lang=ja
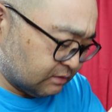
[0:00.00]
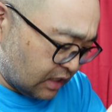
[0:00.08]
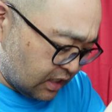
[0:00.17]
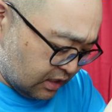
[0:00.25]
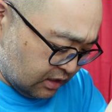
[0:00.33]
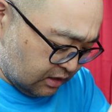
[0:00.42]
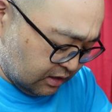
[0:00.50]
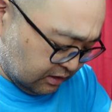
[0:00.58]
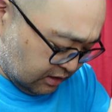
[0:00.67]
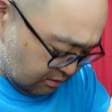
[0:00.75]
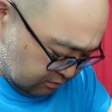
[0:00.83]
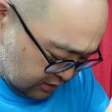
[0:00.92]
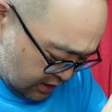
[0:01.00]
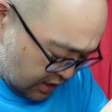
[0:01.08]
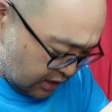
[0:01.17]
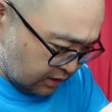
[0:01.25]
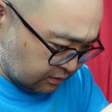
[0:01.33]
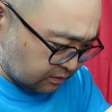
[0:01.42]
あ、危ない。
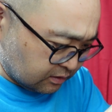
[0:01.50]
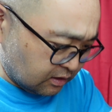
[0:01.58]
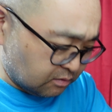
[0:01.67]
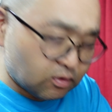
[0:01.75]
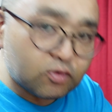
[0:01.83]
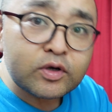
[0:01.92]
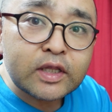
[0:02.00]
もうこ